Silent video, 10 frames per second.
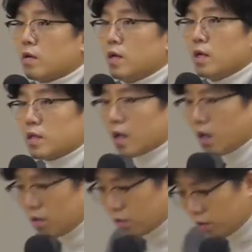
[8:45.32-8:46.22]
나오거든요.
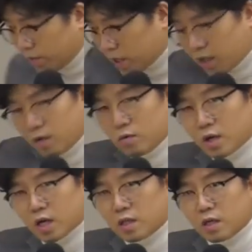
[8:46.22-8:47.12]
내가 어느
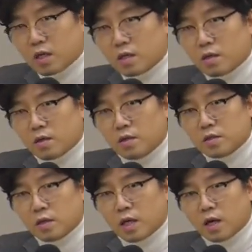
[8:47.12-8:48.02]
방향으로
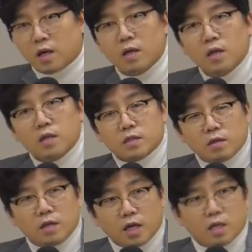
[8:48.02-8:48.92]
가겠다라는 걸 결정해야
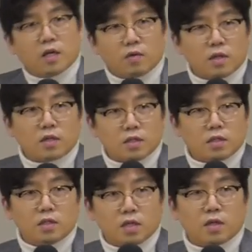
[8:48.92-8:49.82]

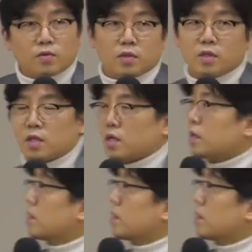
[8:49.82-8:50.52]
전략이라고 하는 것이 등장할 수